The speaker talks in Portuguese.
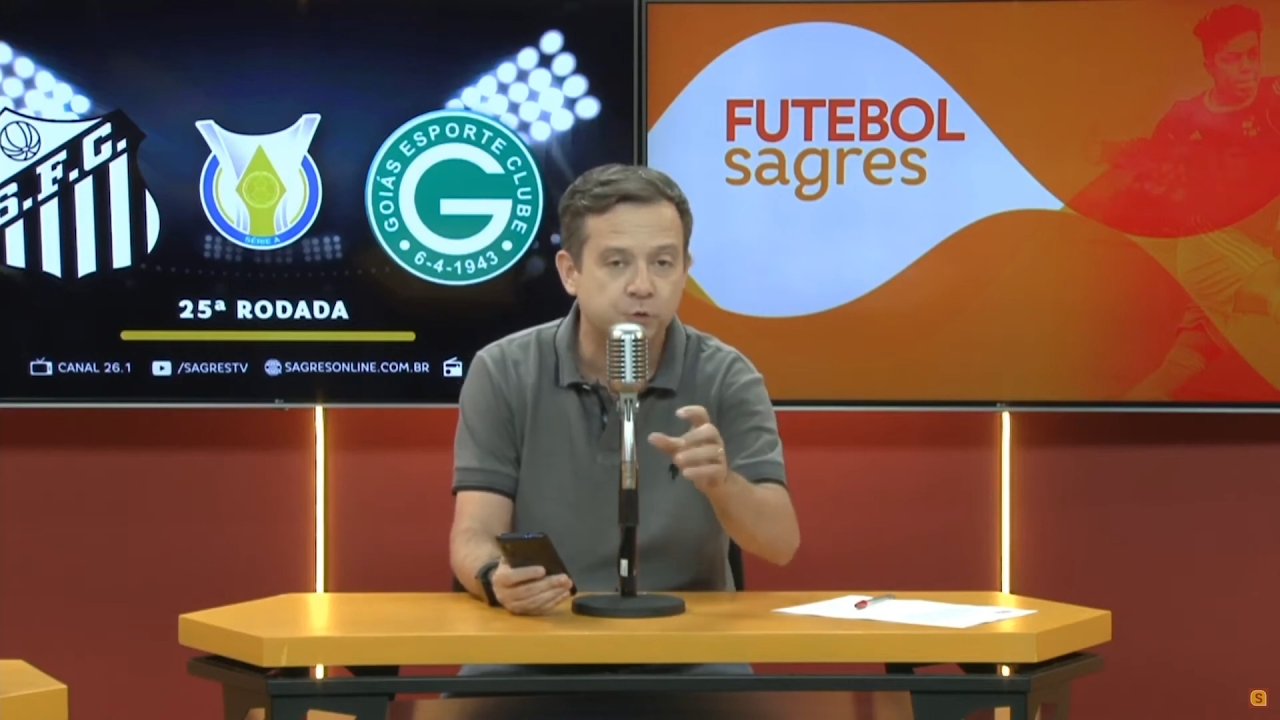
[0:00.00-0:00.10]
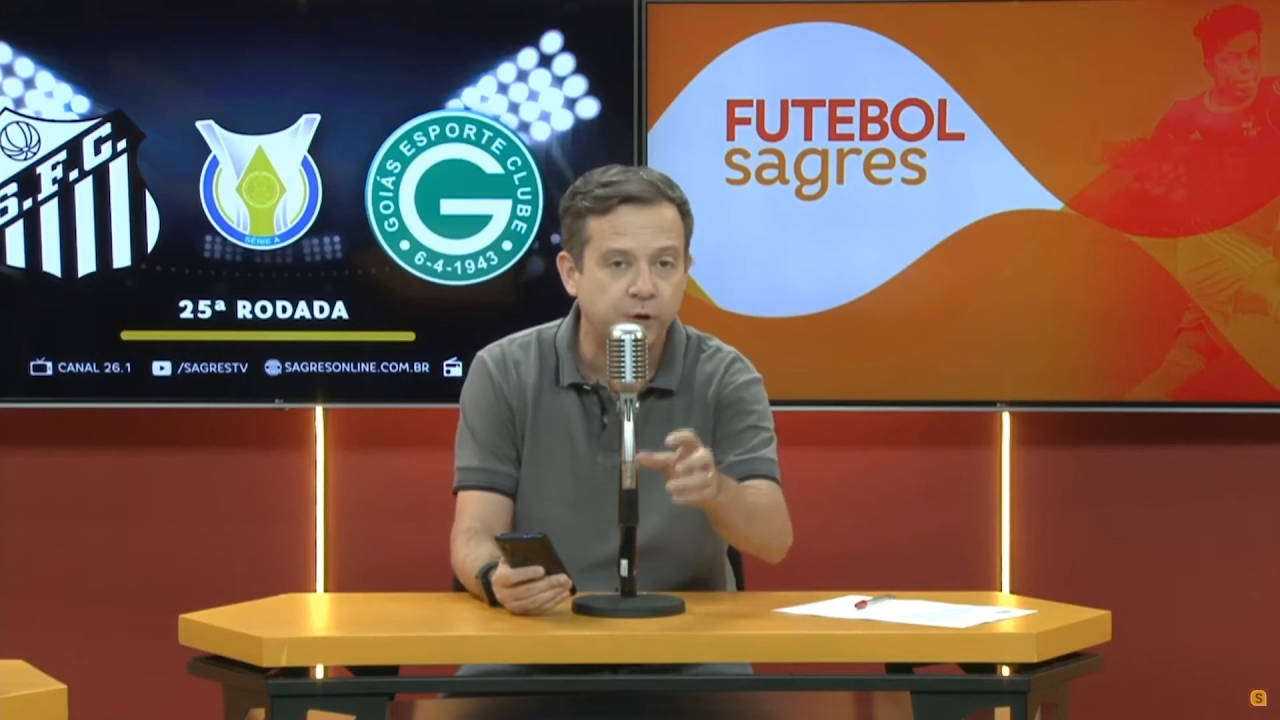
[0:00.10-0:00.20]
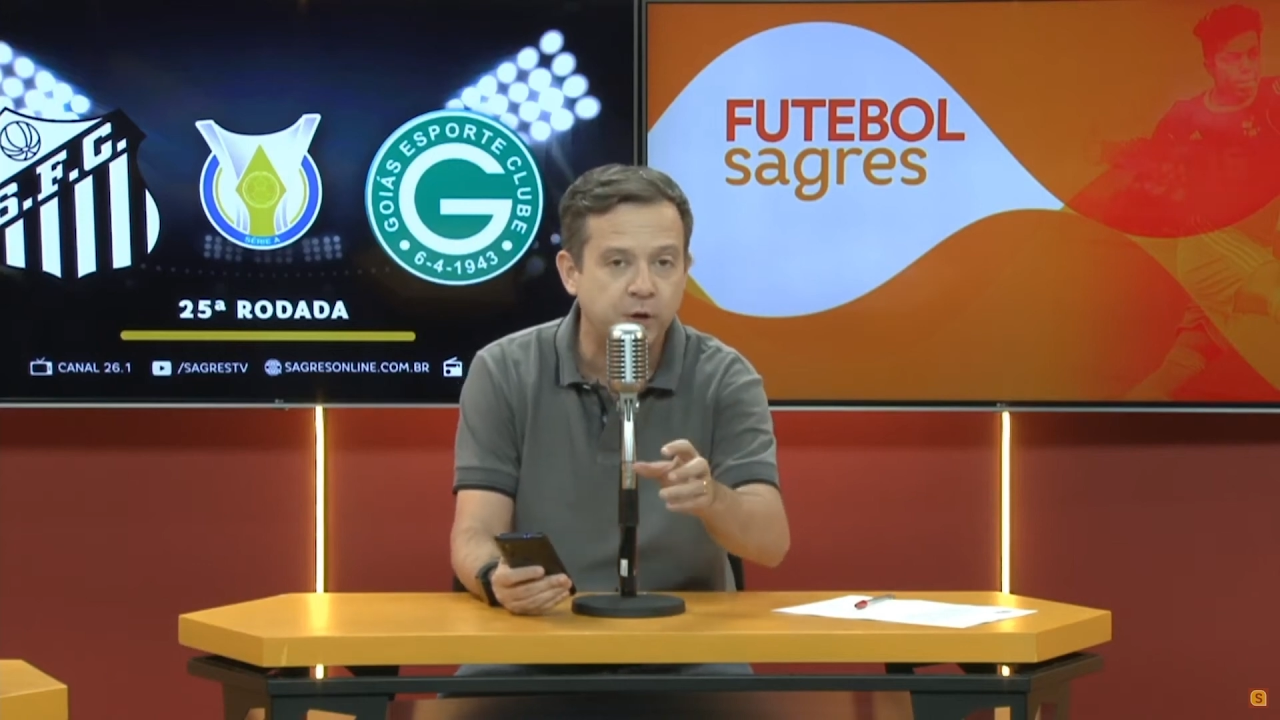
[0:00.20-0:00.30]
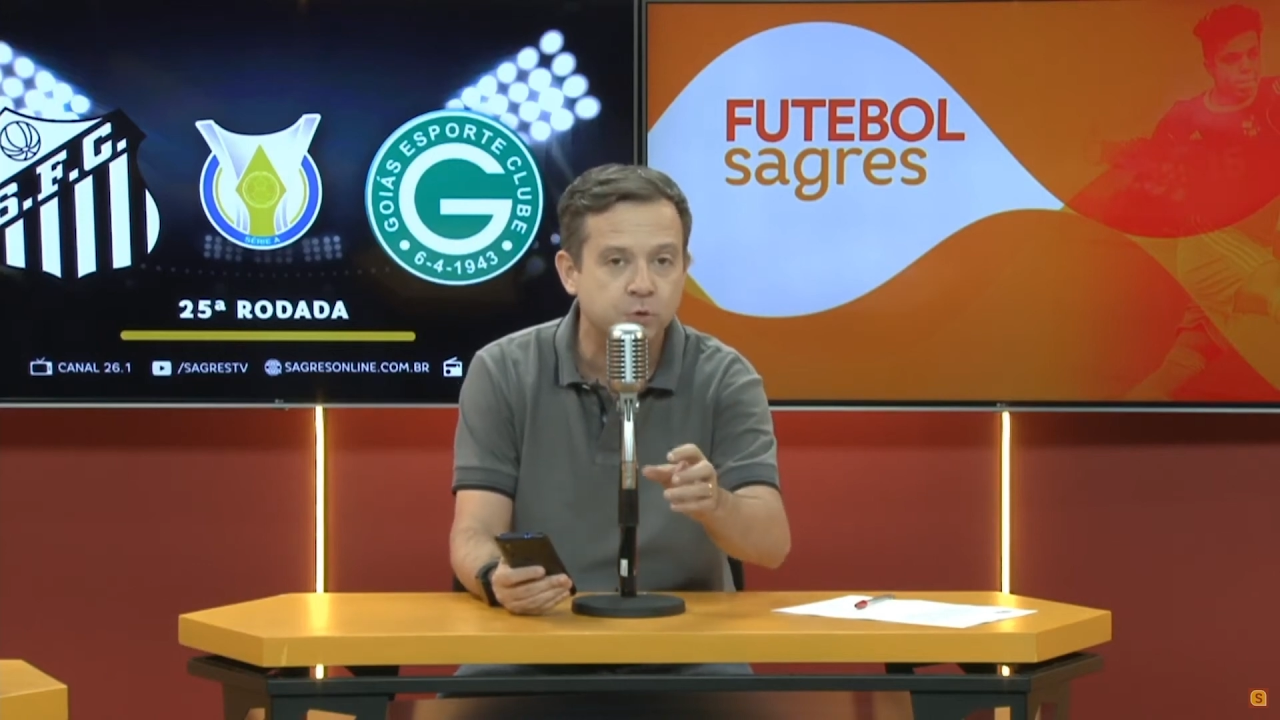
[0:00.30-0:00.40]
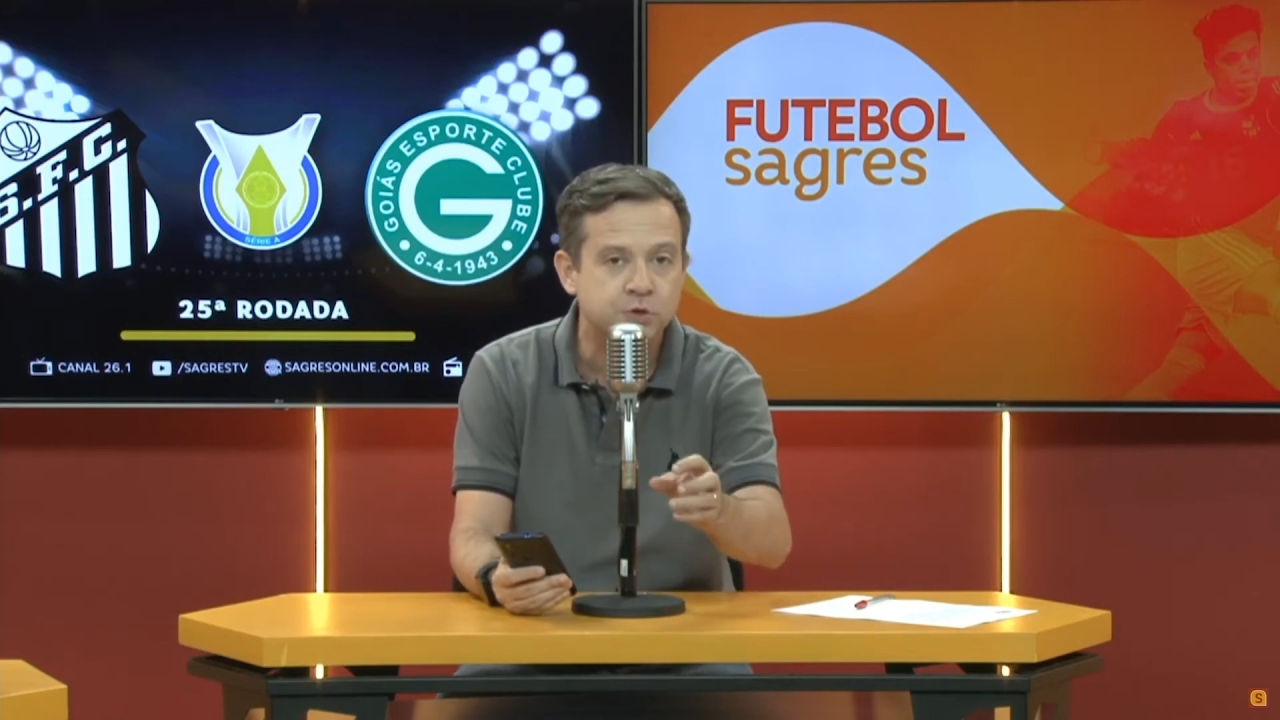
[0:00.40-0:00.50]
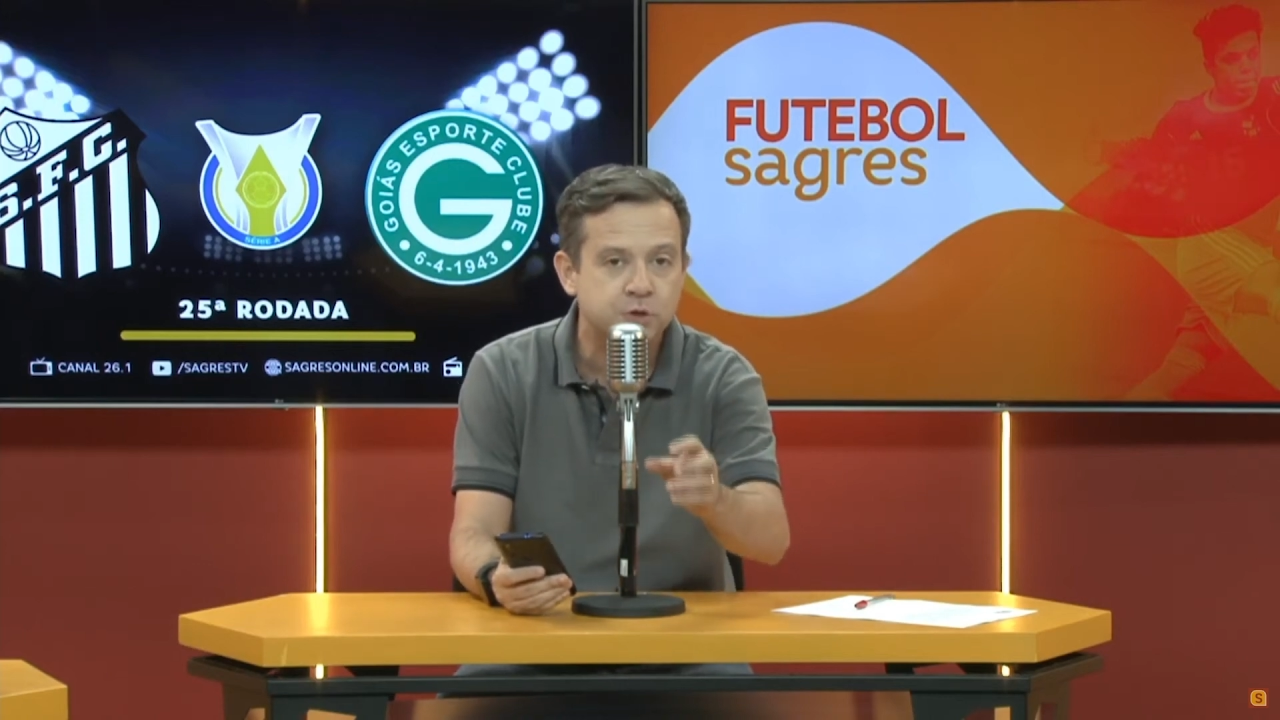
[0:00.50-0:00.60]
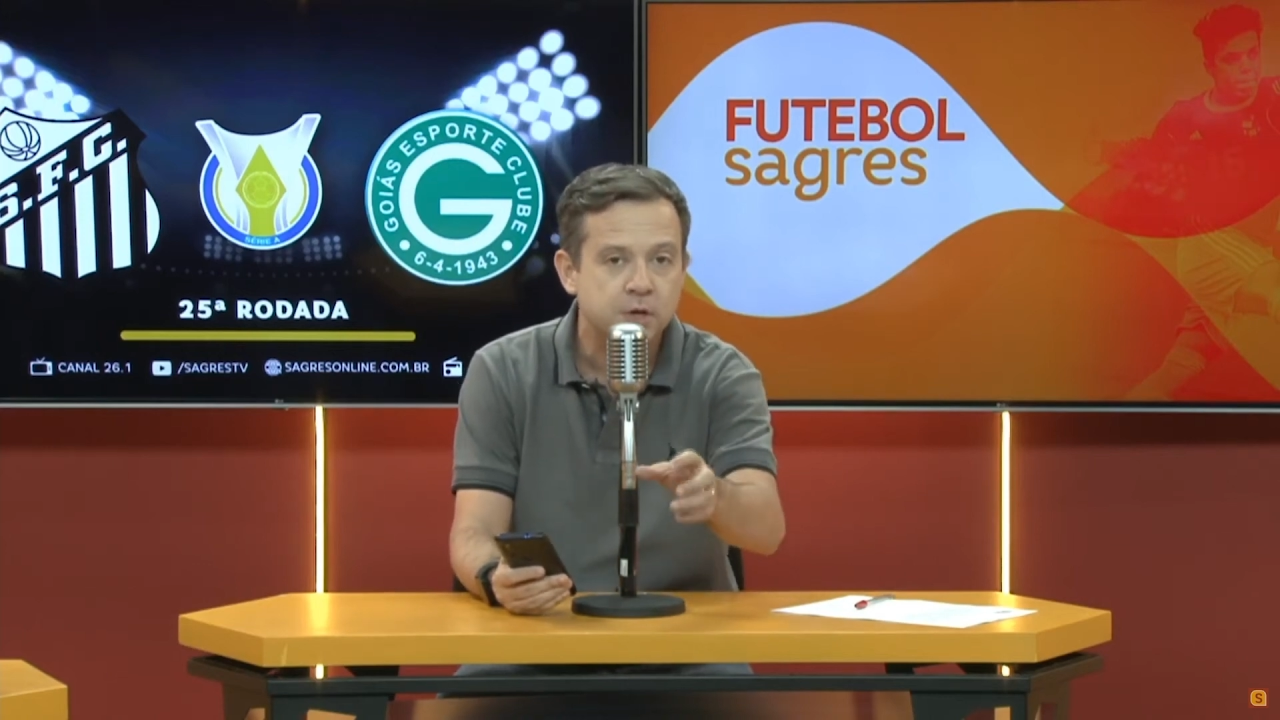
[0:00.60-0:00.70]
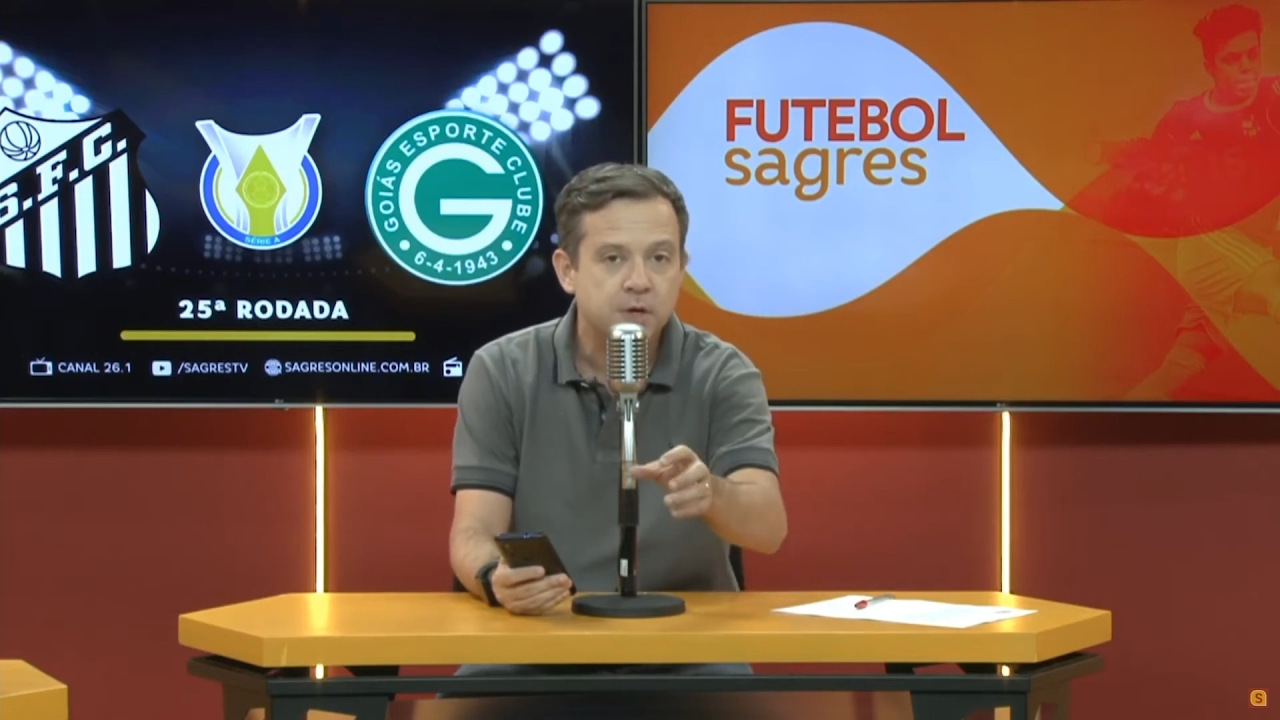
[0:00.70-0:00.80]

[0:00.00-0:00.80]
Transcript: frios